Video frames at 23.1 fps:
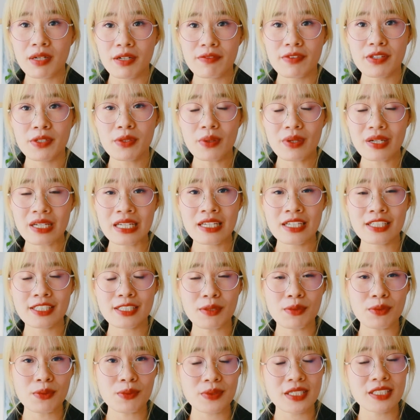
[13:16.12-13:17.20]
bởi vì đôi khi
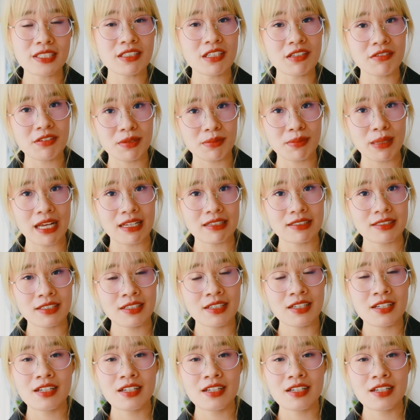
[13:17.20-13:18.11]
trong lúc đi chơi với bạn